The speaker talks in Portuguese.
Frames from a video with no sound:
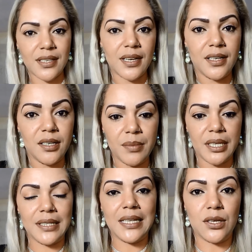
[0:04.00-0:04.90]
essa
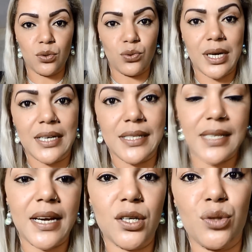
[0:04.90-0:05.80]
câmera tá no lugar
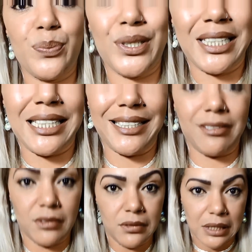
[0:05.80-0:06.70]
certo, porque
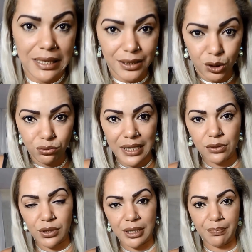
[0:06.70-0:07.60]
ela não
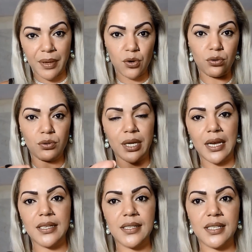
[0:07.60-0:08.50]
tá no tripé, eu
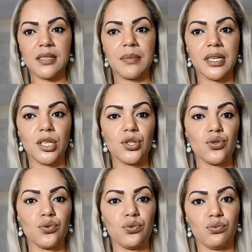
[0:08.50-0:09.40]
coloquei ela em cima aqui
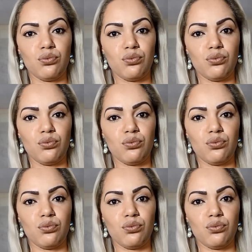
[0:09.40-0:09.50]
de um...